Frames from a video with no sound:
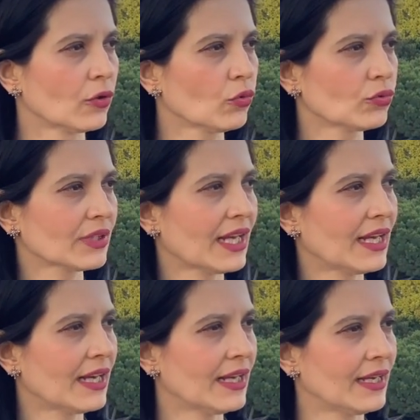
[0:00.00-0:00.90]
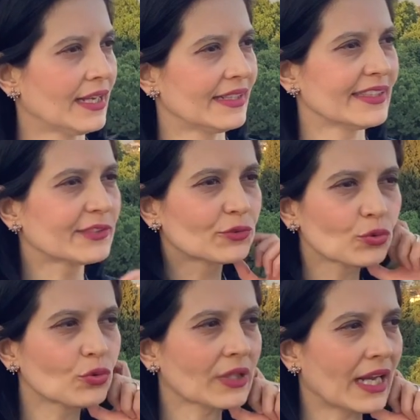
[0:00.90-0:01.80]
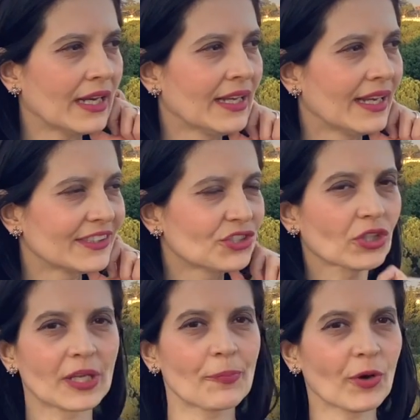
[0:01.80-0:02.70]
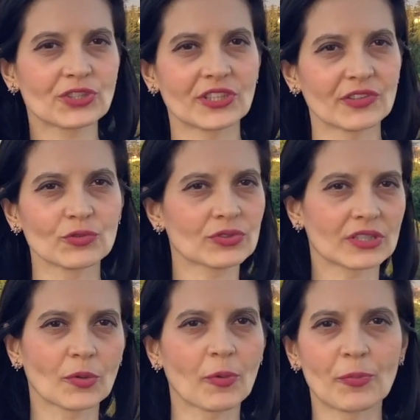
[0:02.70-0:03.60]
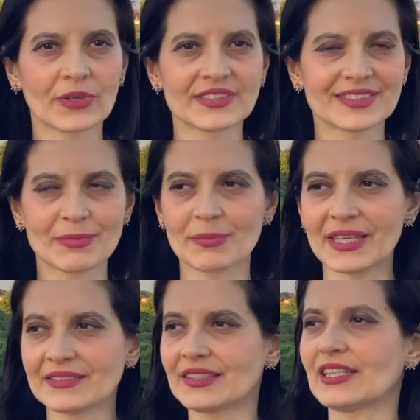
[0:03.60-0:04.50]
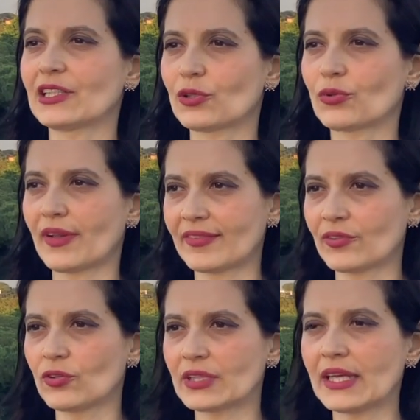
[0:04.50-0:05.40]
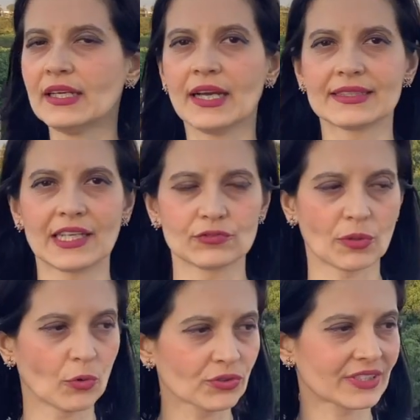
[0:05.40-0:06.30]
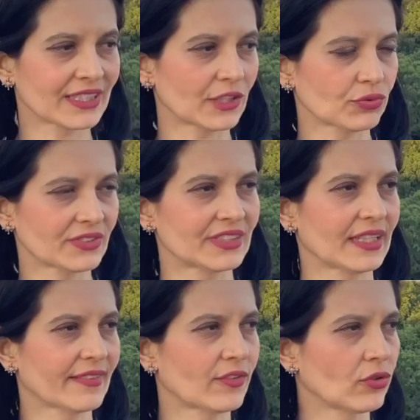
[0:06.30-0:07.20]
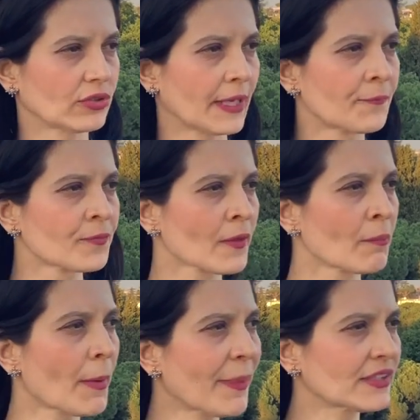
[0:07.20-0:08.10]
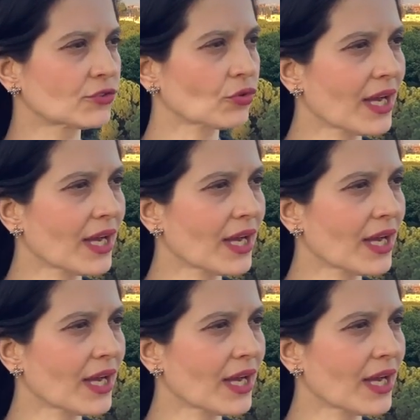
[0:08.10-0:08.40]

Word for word: una eh, lettura di ciò che poi ci è avvenuta dopo pochissimi mesi dall'inaugurazione della sua mostra e della sua installazione, ma penso